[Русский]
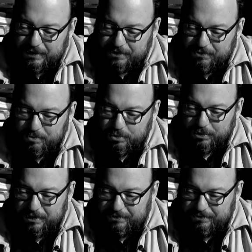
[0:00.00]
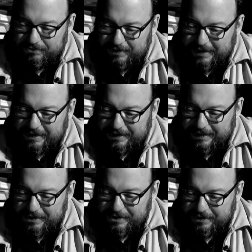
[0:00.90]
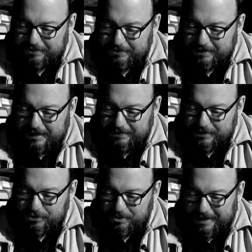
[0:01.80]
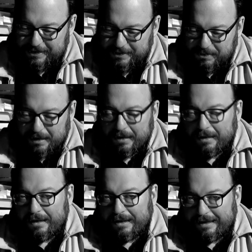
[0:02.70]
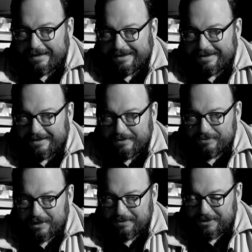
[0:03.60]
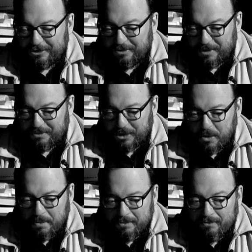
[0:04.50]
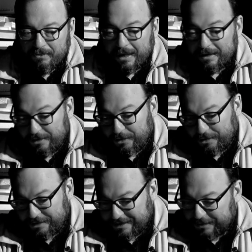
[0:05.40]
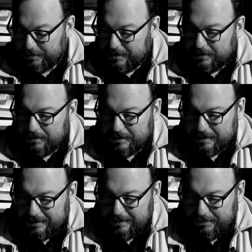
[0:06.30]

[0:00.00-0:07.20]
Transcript: нашего пула великих аналитиков во с Чубайсом, а, Горбачевым и мной, но зато это для страны